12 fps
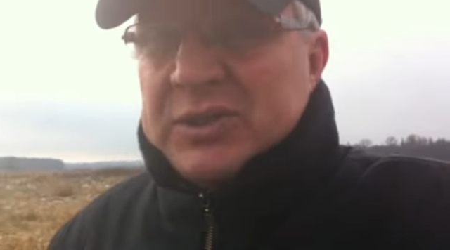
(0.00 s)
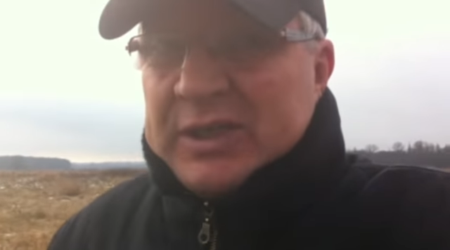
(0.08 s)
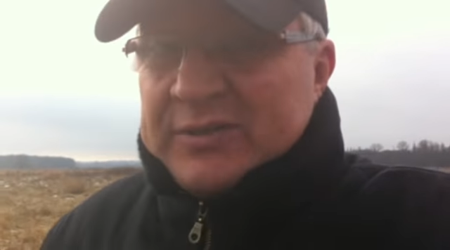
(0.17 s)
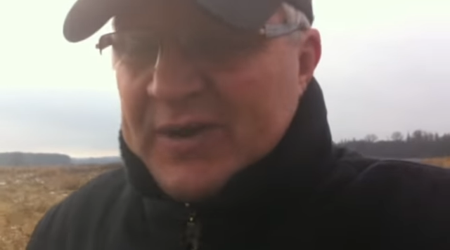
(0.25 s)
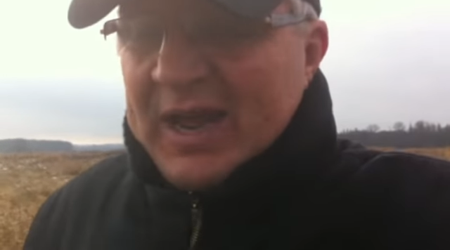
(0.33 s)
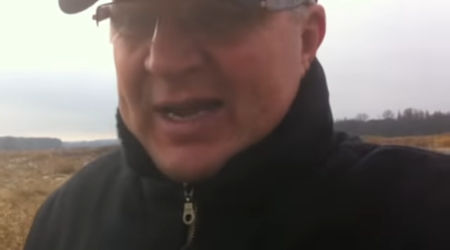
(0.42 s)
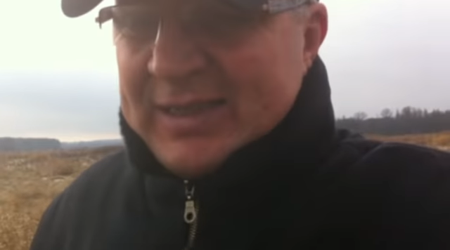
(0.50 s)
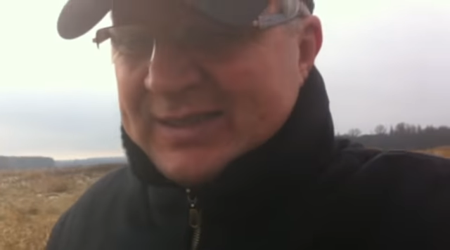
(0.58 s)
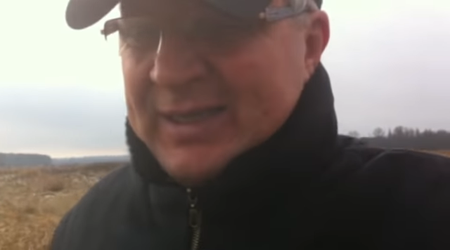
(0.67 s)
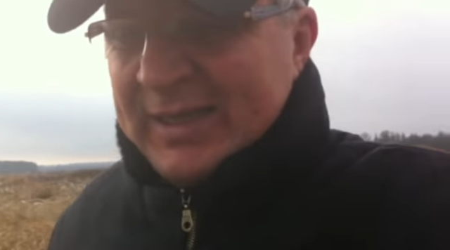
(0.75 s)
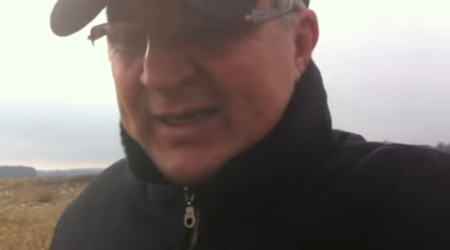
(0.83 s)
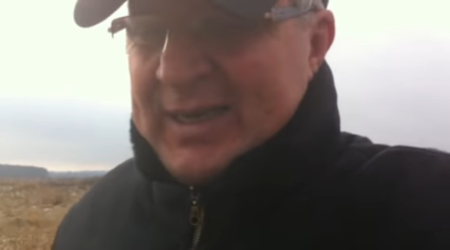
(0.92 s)
wszystko jest w
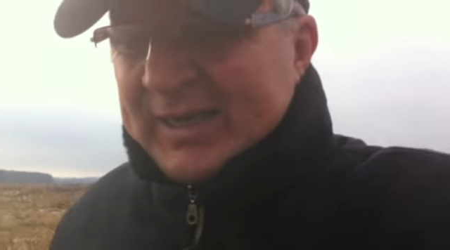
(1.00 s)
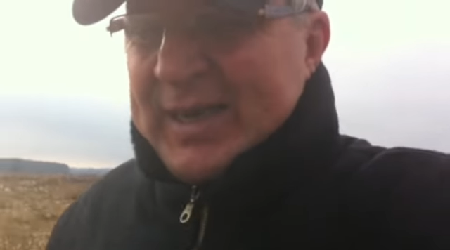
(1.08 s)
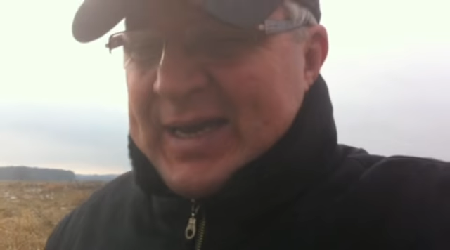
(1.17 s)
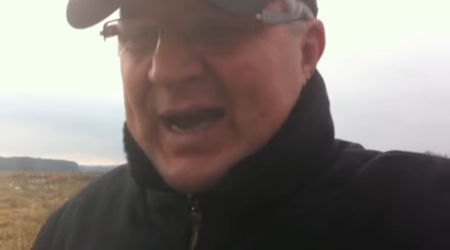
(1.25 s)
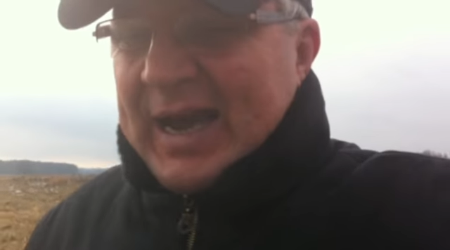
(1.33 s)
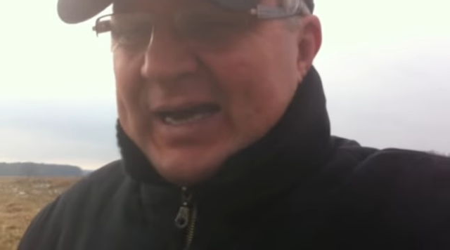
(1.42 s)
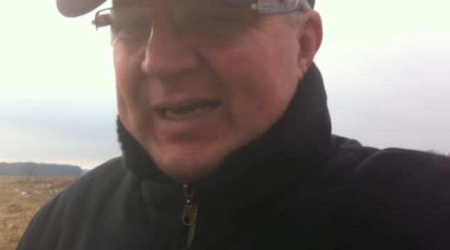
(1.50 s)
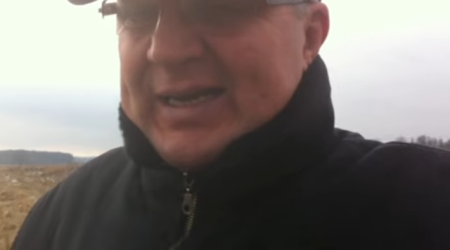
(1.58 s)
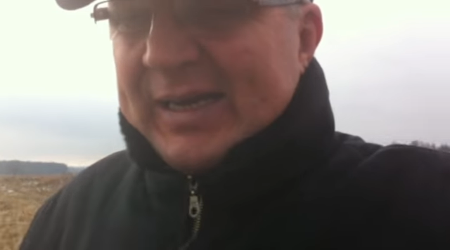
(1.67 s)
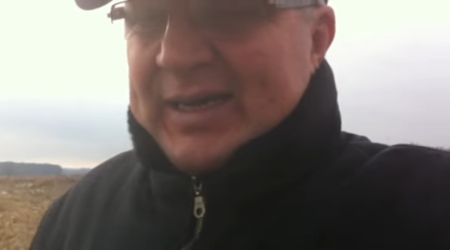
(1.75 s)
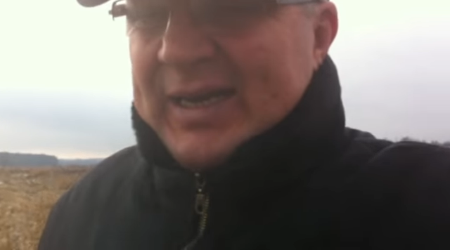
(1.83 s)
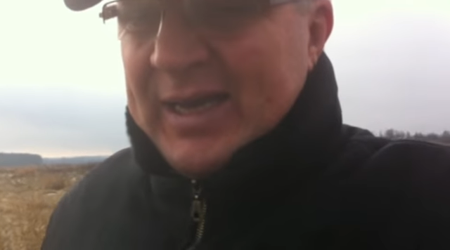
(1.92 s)
nas.
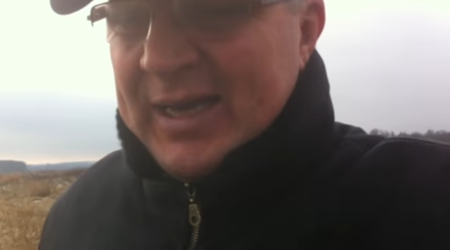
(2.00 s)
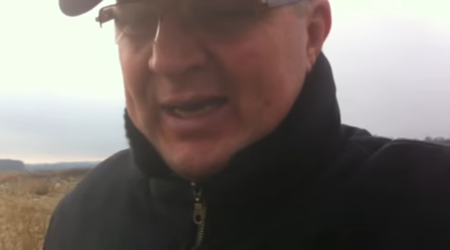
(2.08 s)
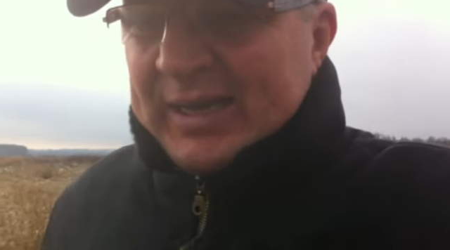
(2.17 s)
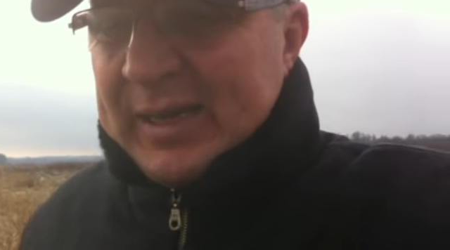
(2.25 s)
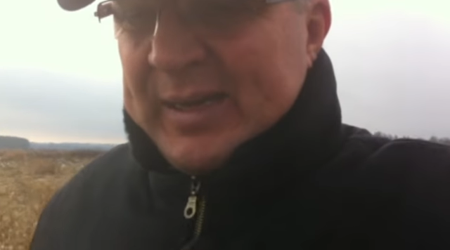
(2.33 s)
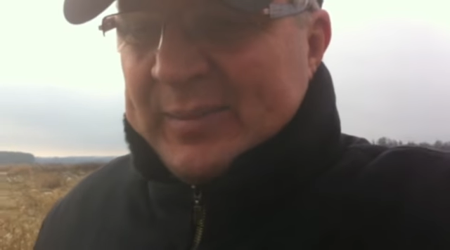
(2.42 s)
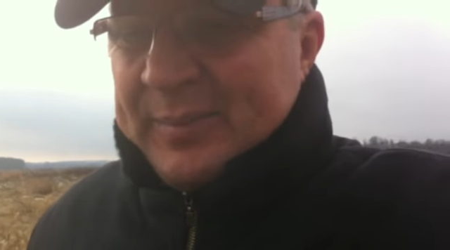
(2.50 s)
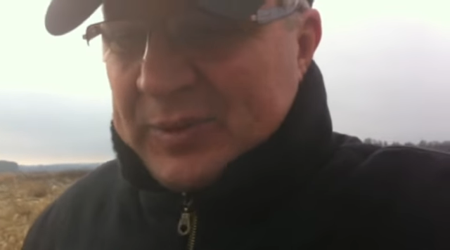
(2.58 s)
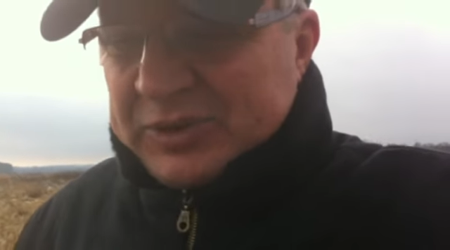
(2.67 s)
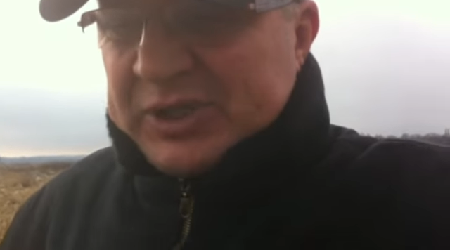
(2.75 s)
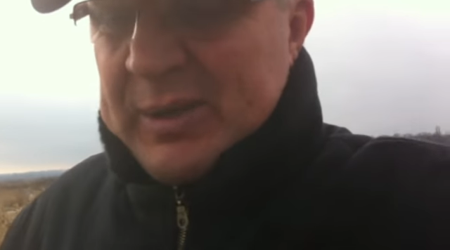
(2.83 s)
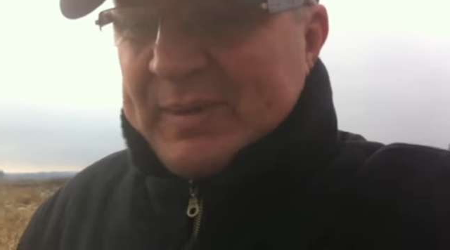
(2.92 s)
Ale
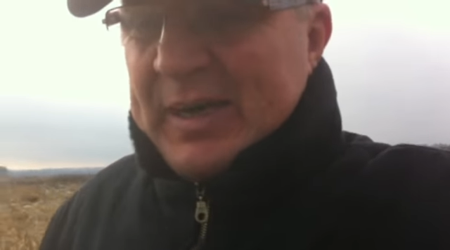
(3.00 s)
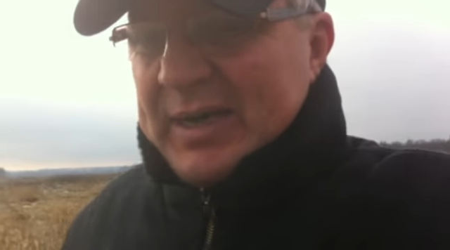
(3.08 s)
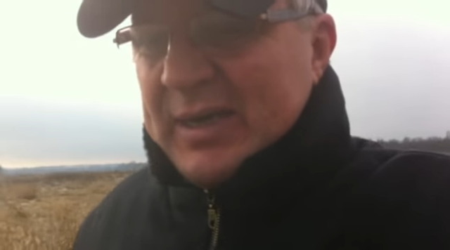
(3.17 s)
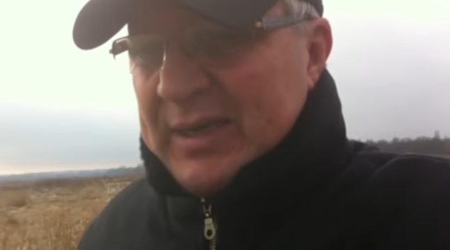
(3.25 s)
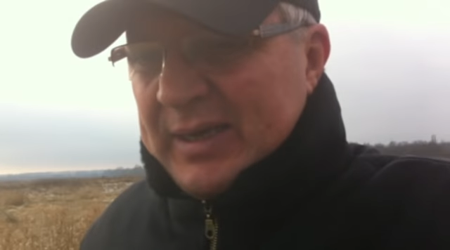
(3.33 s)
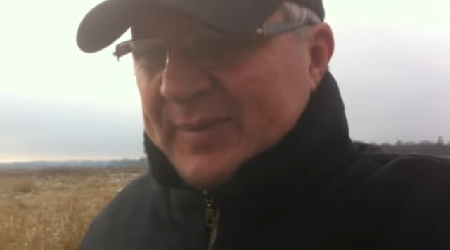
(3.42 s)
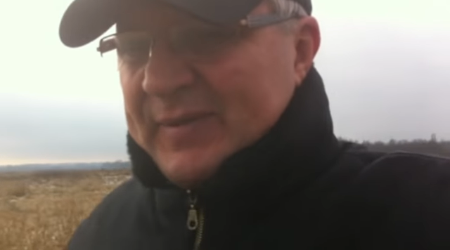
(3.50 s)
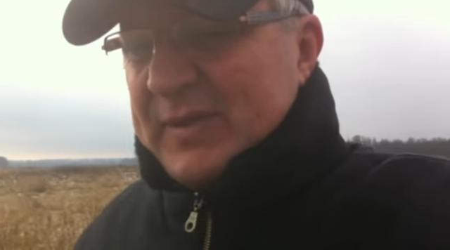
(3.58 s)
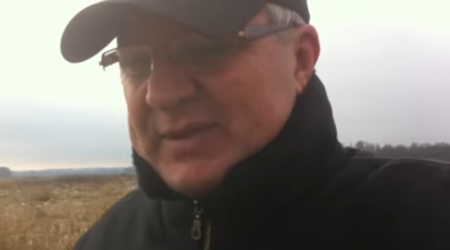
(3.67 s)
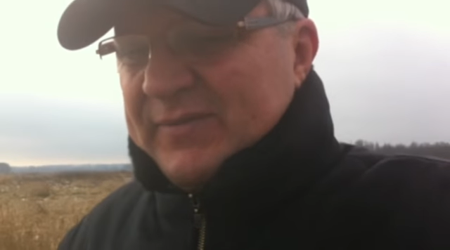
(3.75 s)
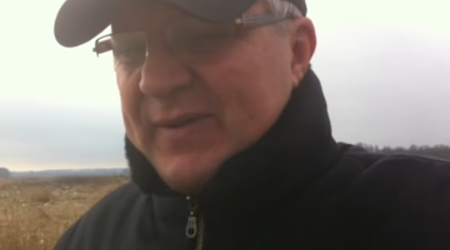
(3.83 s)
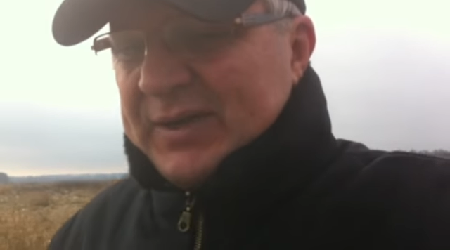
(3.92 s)
potrzeba
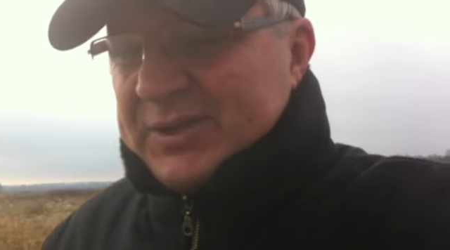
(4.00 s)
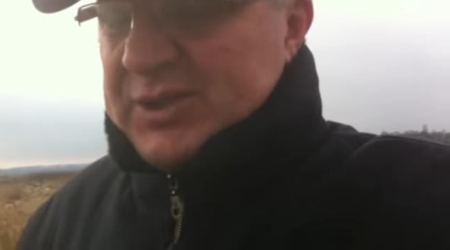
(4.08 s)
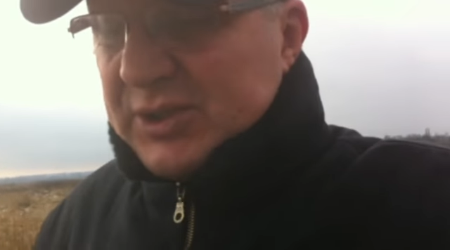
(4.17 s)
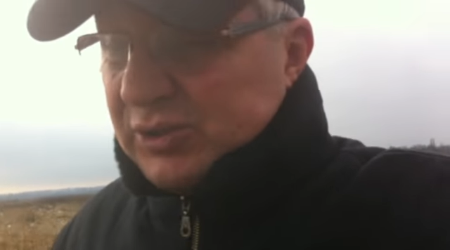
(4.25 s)
naprawdę z tym walczyć.